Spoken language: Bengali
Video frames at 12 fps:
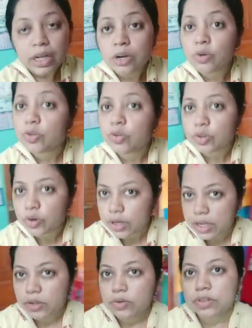নতুন করে
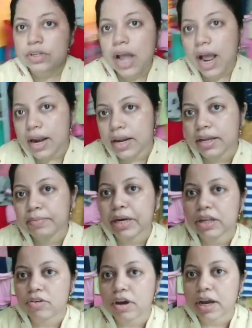যে দুধটা আনে
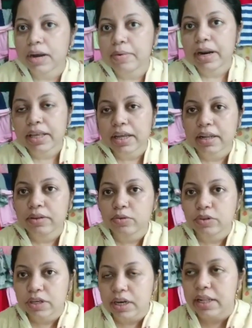মানে সকালবেলা যে
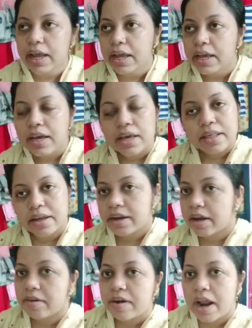দুধটা দেয় সেটা
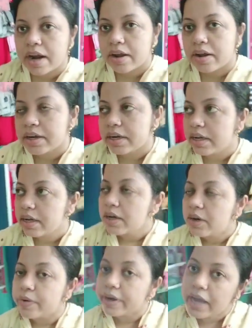এখন আনা হয়নি
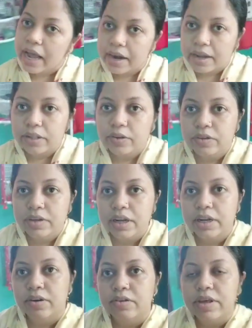ওই কালকের দুধটা
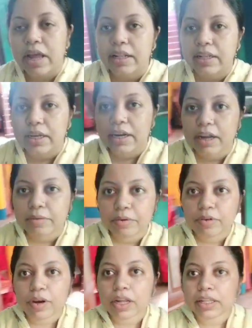একটু জাল দিয়ে রাখবো
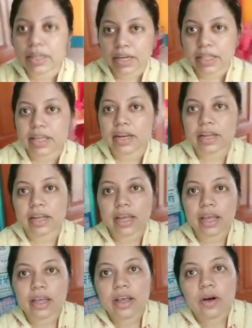ওখান থেকে ছেলেকে
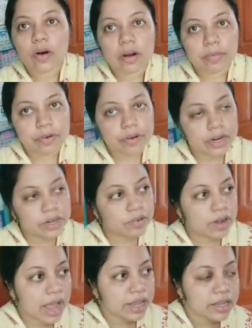অল্প করে একটু
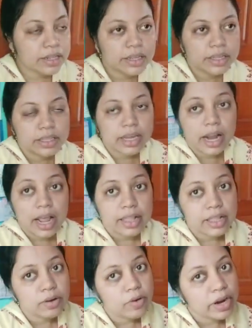খাইয়ে দিয়েছি আর
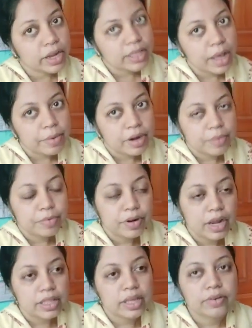আজকে অনেক জামা কাপড়
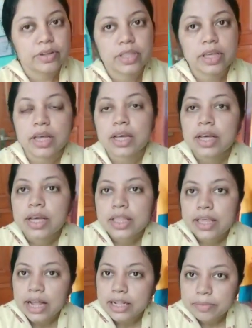কাচা হয়েছে
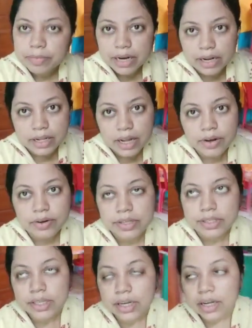ছাদে মেলে দেওয়া
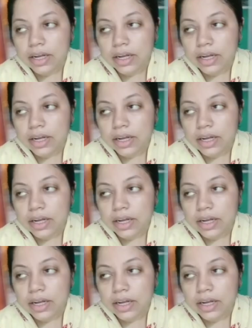হয়েছে